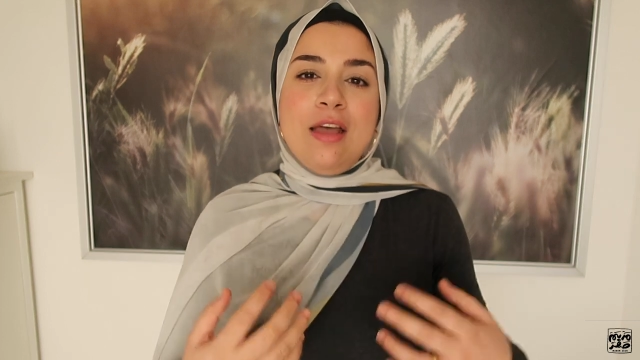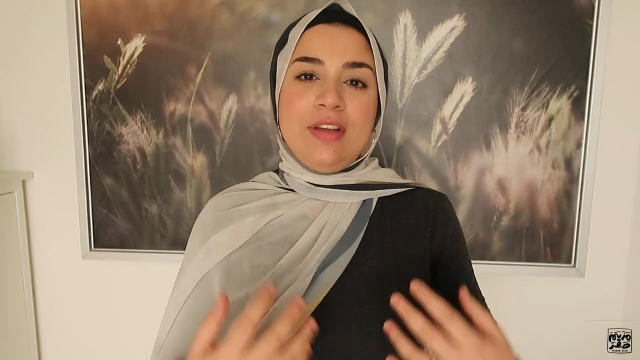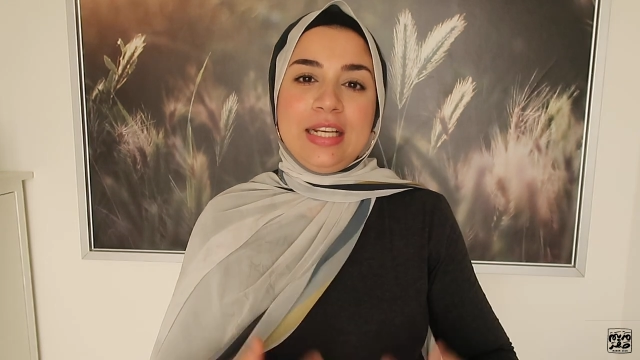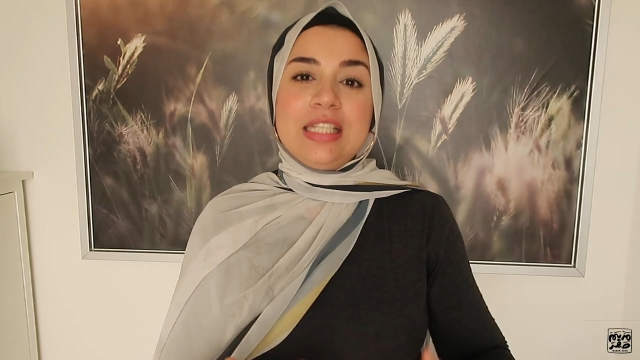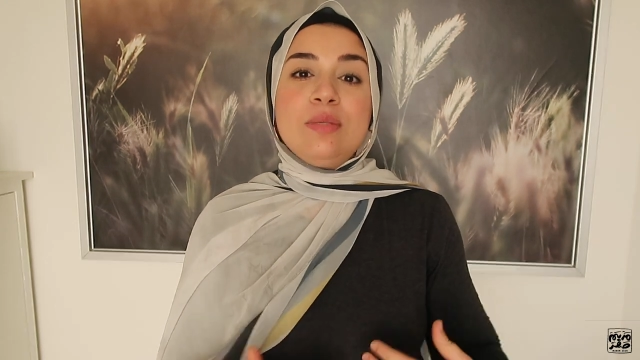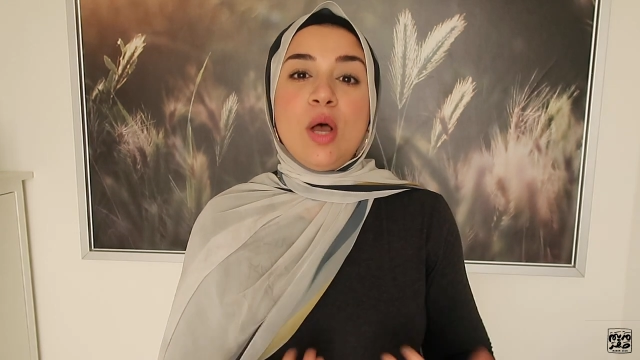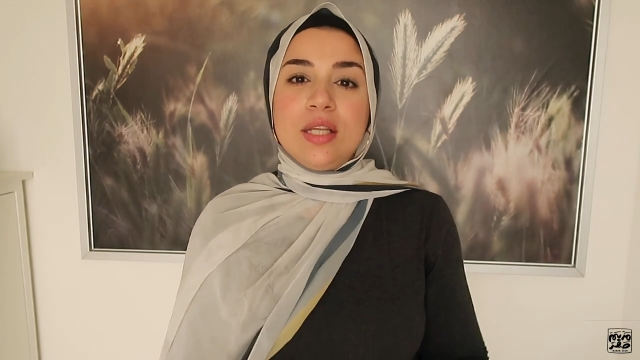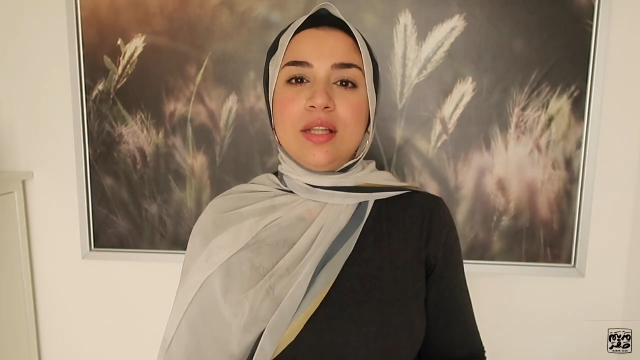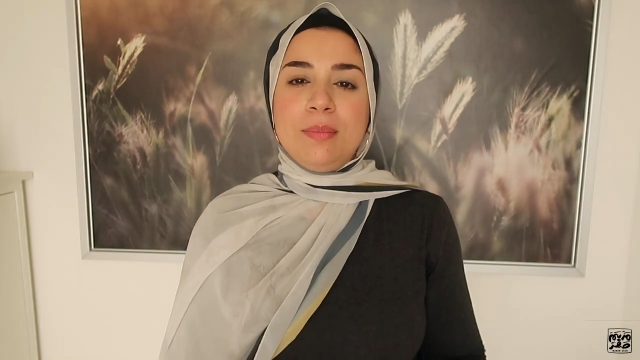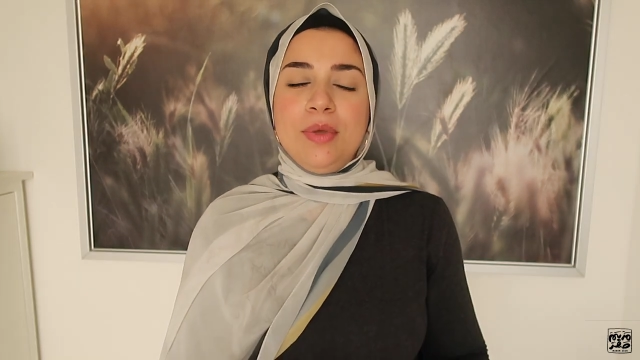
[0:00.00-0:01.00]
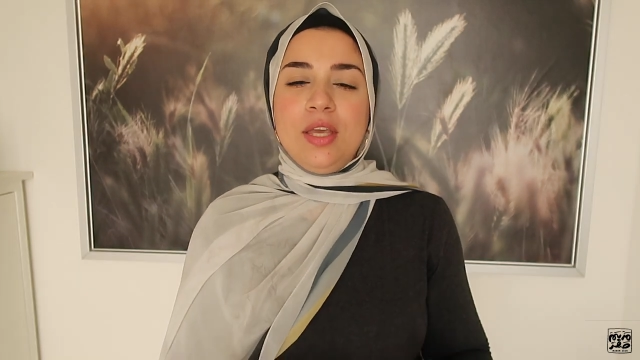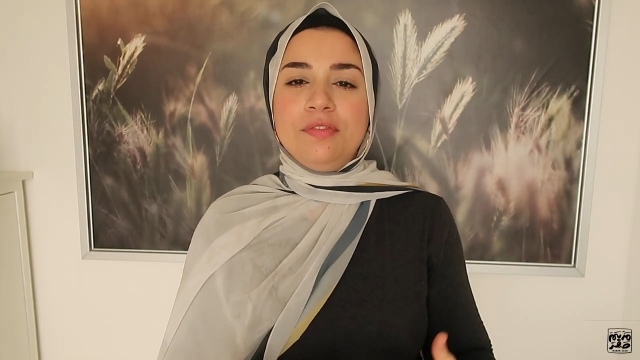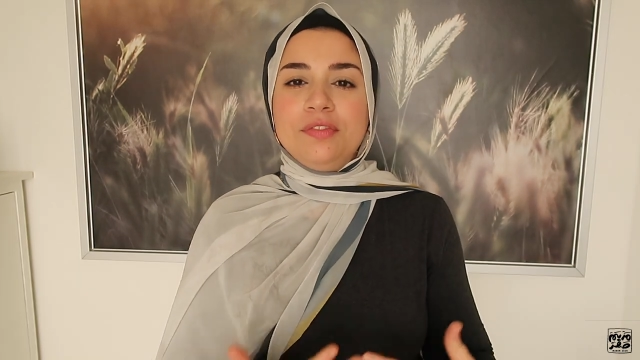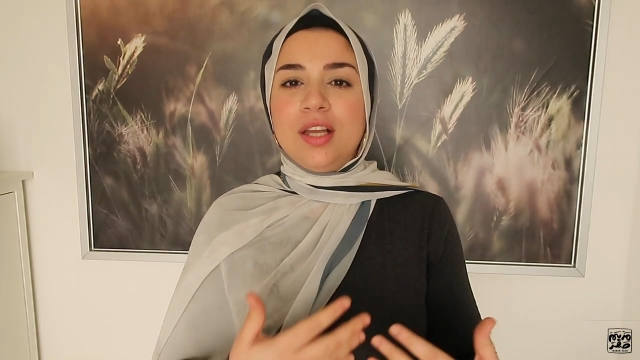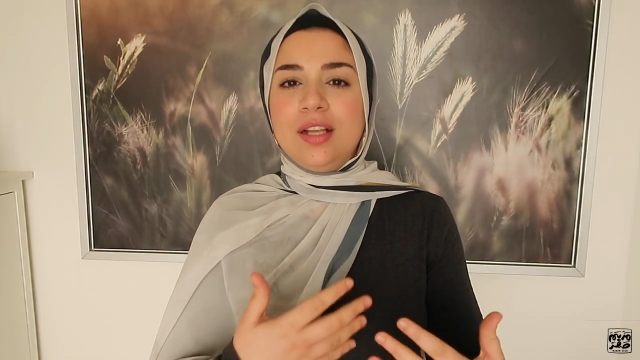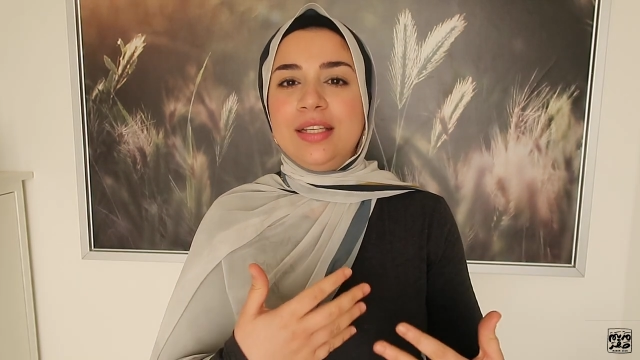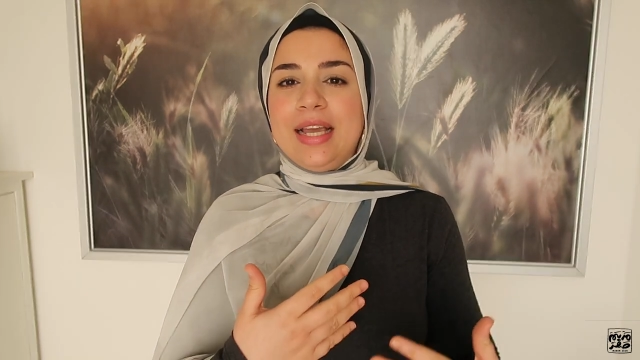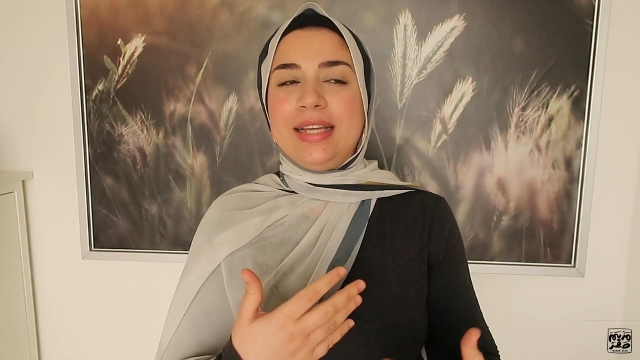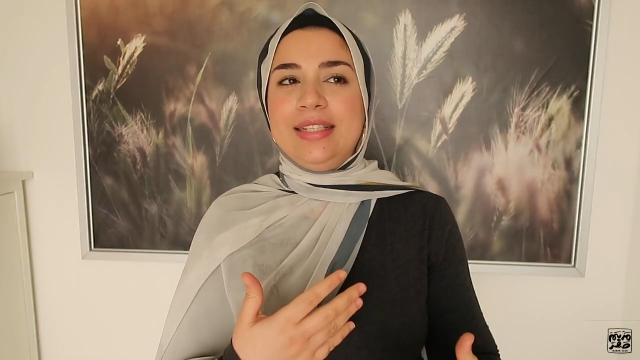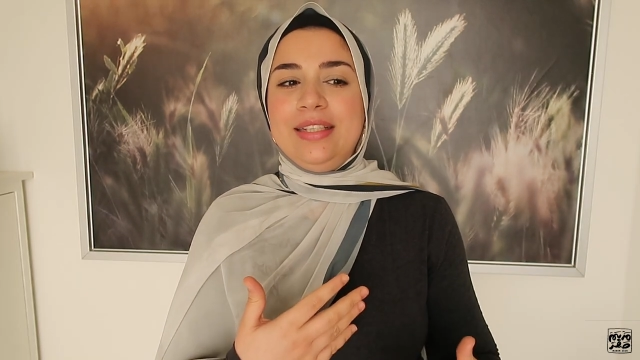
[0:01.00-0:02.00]
فالجسم اصلا بيفضل
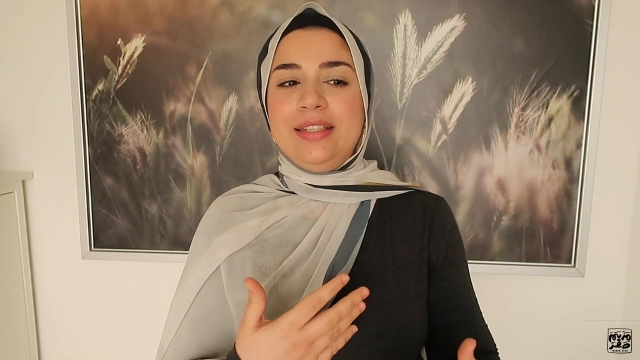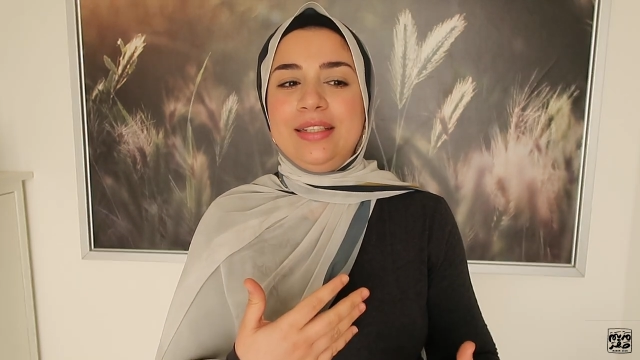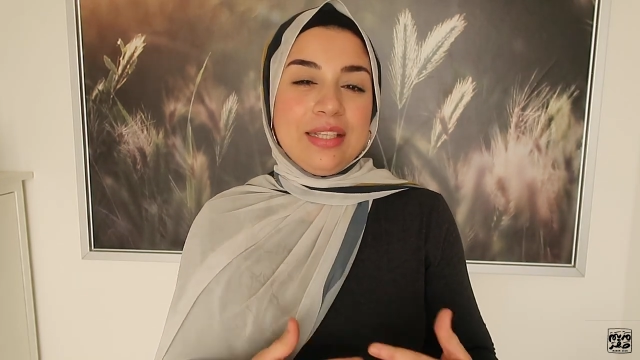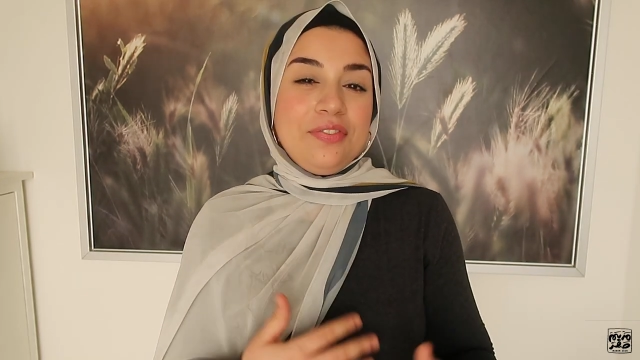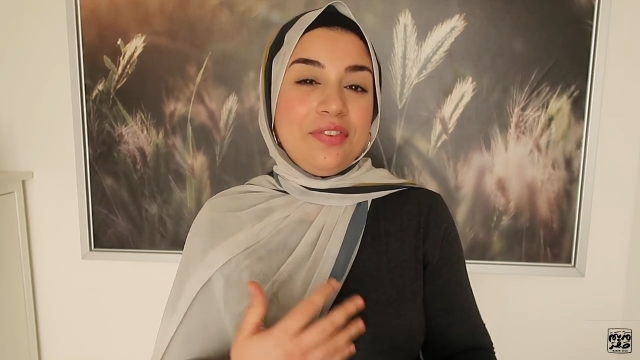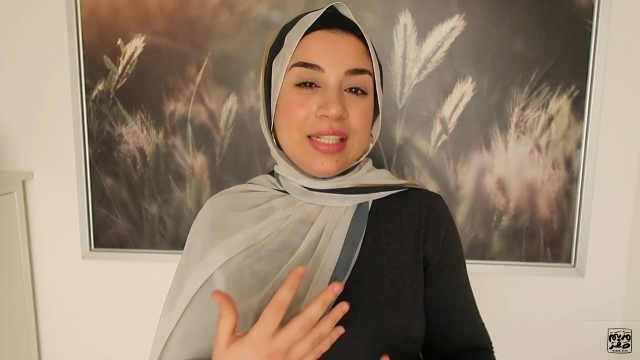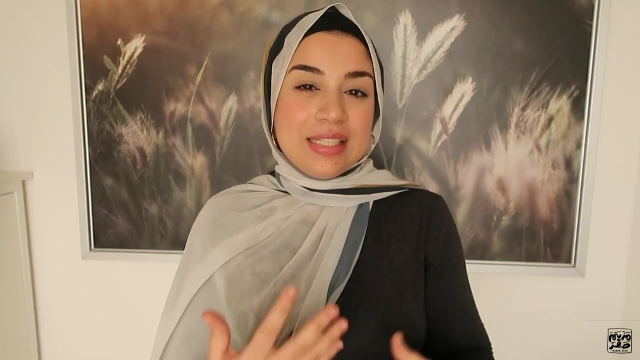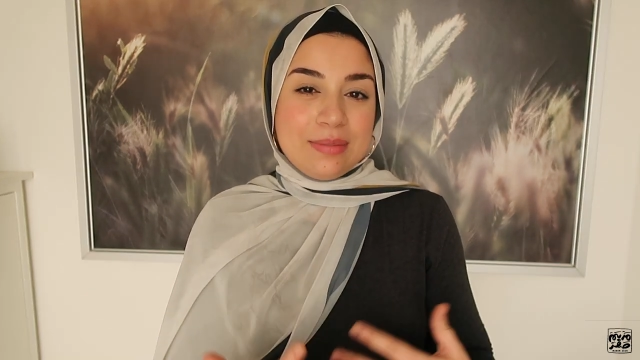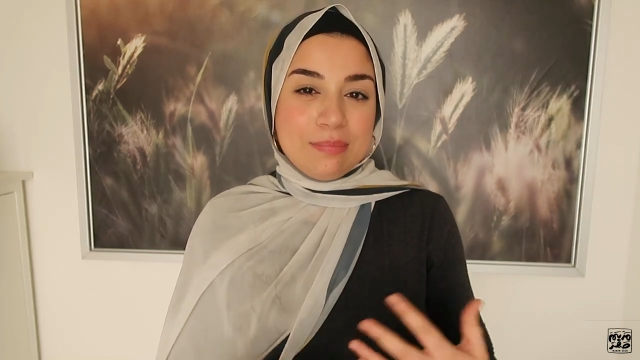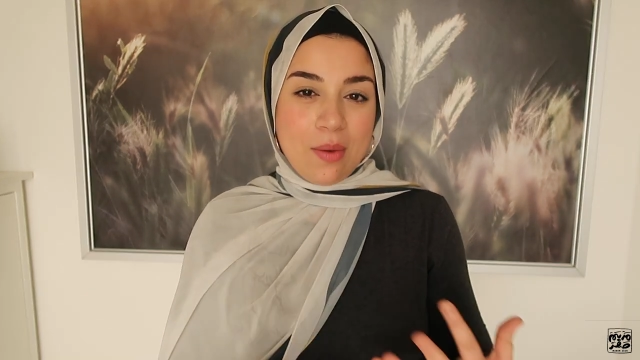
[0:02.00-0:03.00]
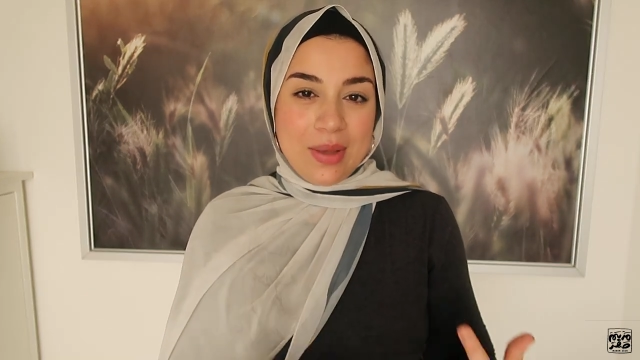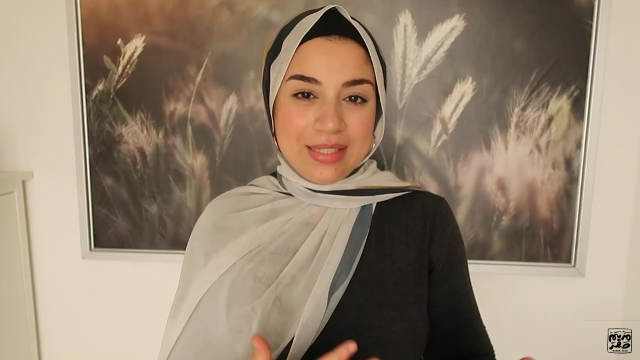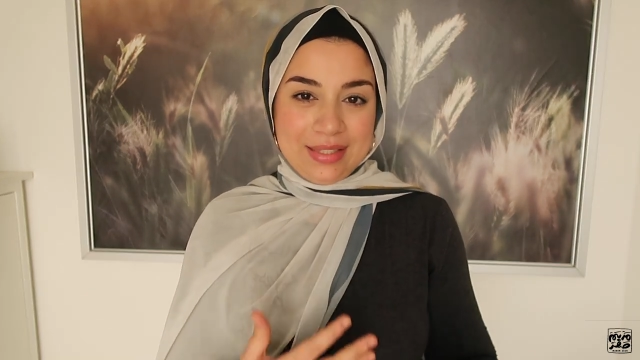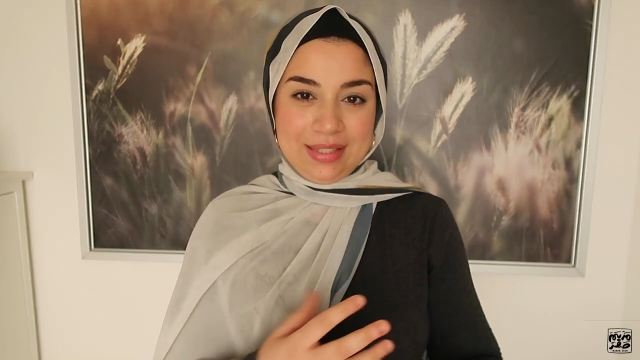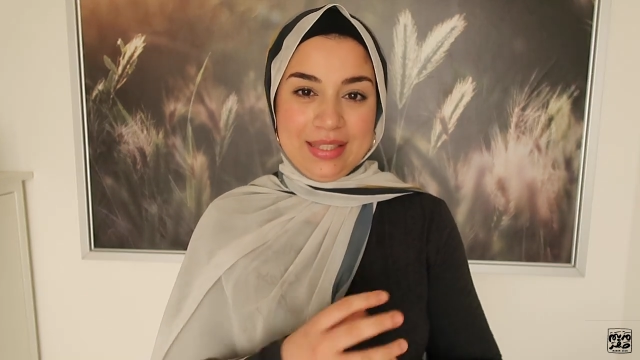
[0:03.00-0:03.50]
يعني يفرز مواد